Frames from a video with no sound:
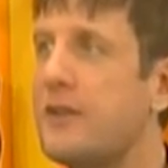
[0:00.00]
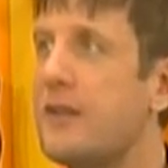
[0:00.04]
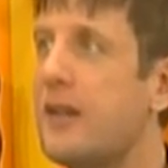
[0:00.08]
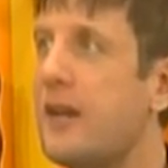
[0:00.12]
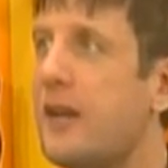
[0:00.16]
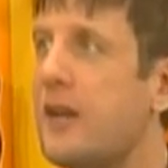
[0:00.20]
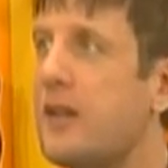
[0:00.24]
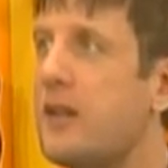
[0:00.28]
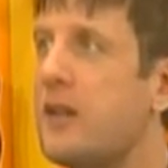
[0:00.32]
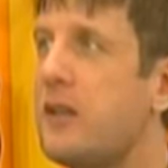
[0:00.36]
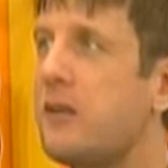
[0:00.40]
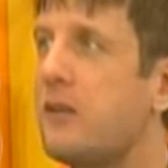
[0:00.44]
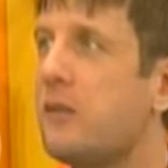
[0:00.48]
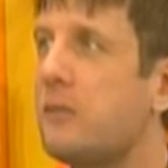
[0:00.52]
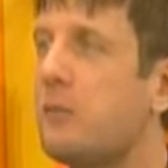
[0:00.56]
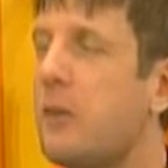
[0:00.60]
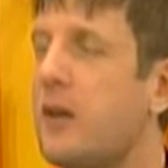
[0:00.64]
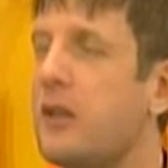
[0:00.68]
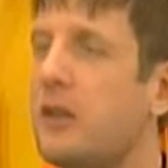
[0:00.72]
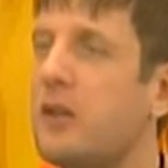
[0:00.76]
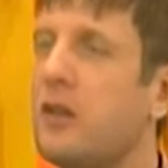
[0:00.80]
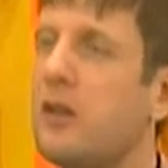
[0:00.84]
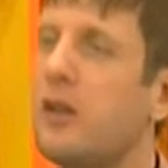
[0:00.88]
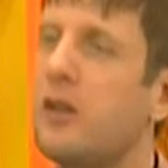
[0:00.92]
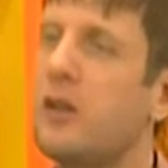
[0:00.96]
Я о ней
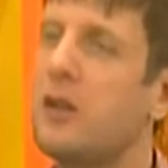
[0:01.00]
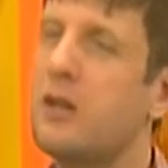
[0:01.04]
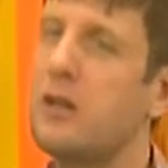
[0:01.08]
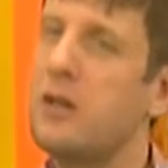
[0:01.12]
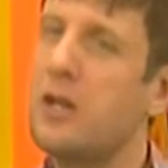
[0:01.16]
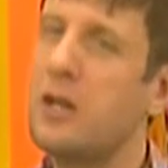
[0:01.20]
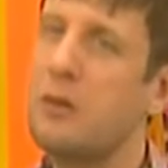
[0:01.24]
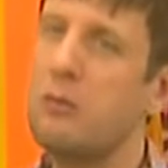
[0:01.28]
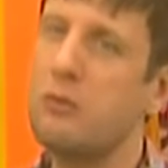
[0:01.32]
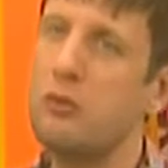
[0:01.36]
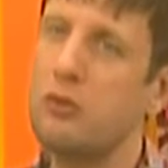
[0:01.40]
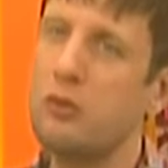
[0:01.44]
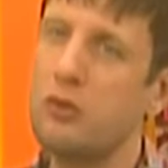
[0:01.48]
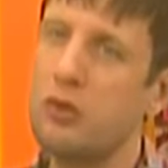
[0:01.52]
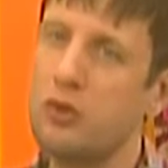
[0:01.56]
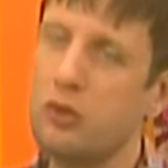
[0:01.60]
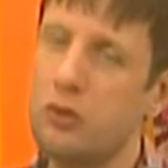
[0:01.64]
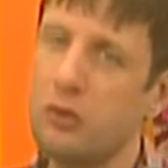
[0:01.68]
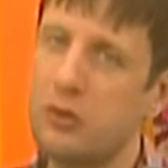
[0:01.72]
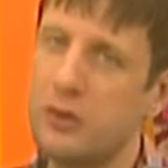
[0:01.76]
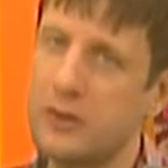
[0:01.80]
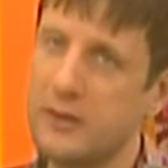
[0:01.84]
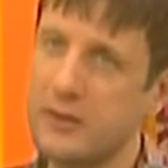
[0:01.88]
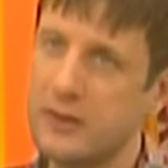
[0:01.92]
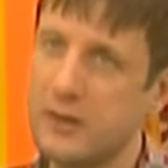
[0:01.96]
мало кому
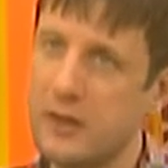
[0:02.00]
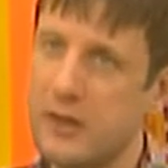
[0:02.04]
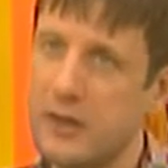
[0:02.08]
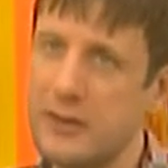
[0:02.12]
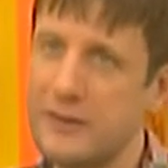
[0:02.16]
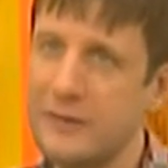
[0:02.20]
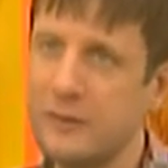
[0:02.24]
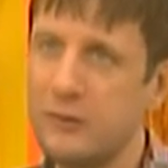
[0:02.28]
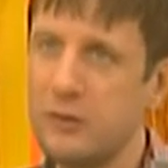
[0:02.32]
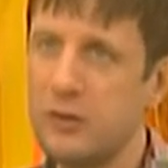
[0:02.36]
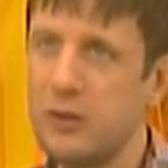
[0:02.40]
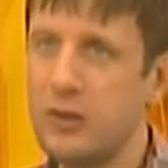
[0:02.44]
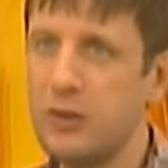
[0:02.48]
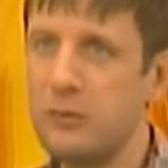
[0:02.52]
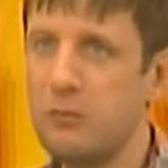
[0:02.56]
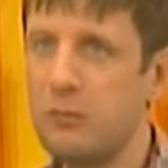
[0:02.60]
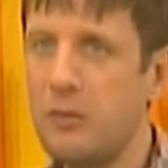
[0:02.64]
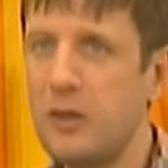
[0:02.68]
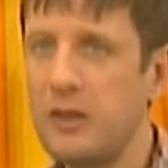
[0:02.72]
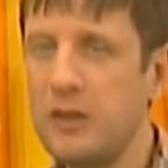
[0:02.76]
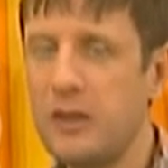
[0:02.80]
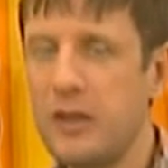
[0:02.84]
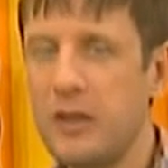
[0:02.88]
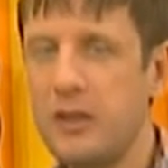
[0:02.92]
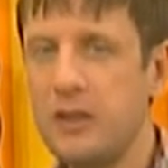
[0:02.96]
что рассказываю и
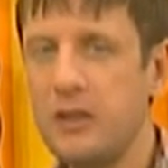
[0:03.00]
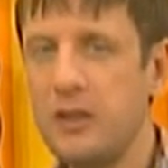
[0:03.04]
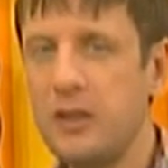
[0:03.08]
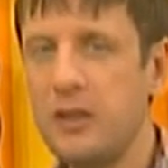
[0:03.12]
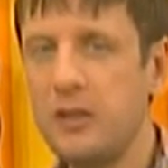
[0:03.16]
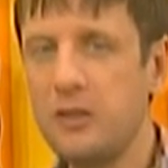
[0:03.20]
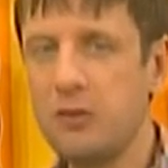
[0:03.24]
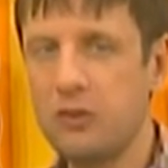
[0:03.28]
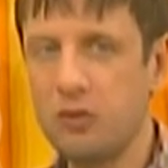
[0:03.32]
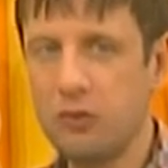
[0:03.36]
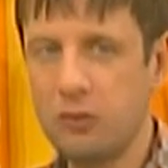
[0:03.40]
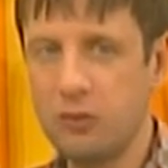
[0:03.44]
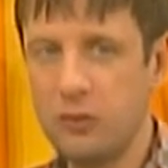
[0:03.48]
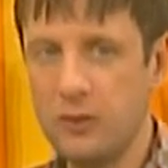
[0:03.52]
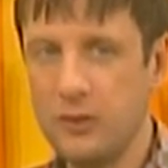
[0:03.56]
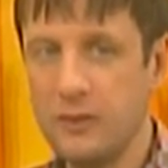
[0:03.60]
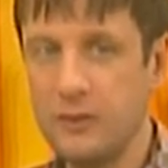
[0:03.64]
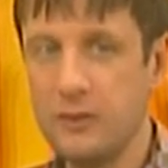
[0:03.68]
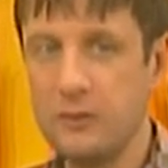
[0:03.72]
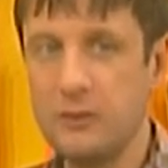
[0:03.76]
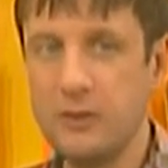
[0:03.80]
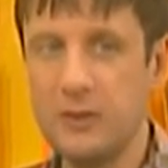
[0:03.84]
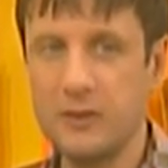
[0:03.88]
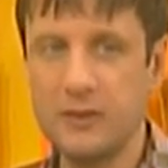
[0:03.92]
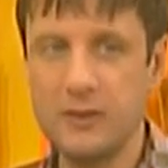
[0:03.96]
мало о ней что
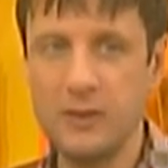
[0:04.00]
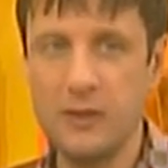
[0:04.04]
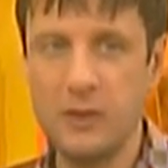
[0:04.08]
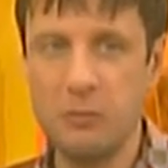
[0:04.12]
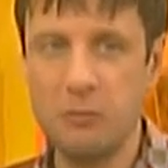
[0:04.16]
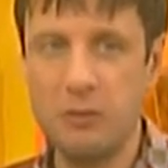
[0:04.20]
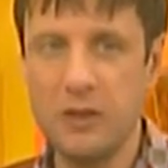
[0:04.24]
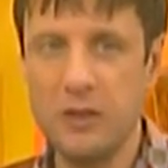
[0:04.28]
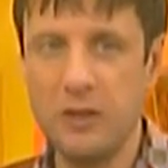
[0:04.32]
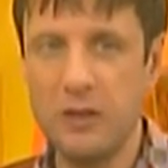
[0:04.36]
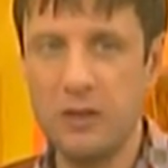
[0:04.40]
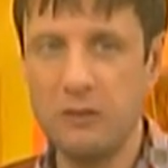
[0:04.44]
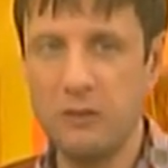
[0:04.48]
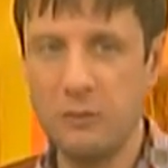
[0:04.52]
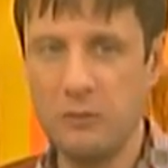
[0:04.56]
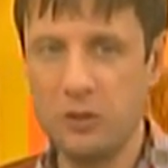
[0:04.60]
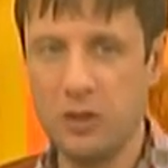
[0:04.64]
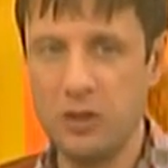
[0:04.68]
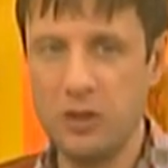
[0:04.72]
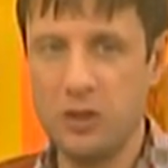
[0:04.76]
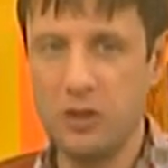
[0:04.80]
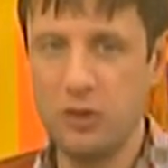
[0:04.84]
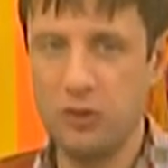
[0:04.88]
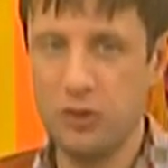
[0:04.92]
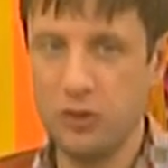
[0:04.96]
известно, о моей
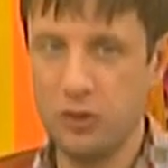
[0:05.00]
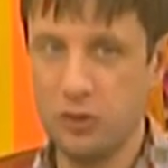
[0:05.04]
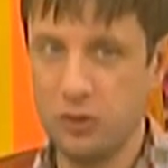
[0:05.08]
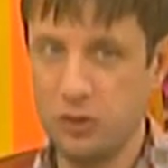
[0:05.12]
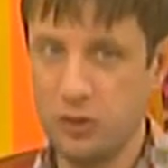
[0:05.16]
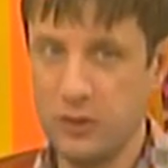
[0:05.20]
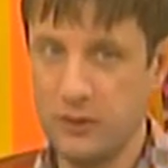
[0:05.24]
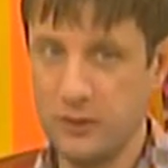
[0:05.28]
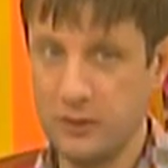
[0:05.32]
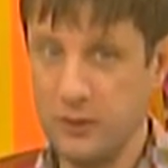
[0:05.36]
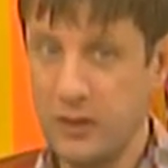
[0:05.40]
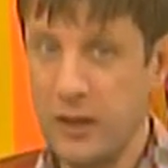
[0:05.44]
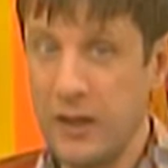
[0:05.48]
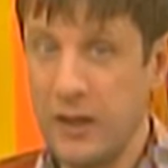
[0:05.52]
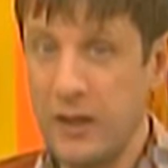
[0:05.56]
вообще личной жизни.